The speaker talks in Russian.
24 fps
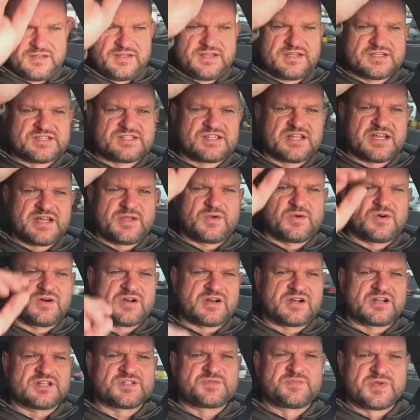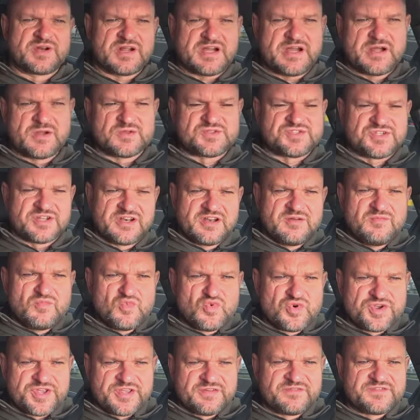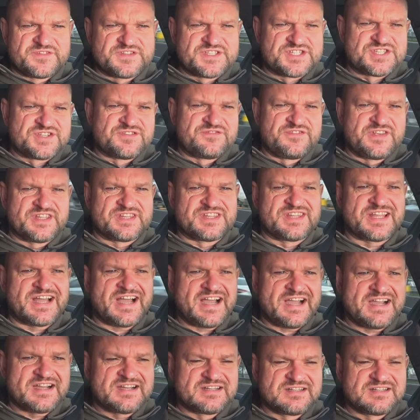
Не знаю, разбираются ли мухи в цветах?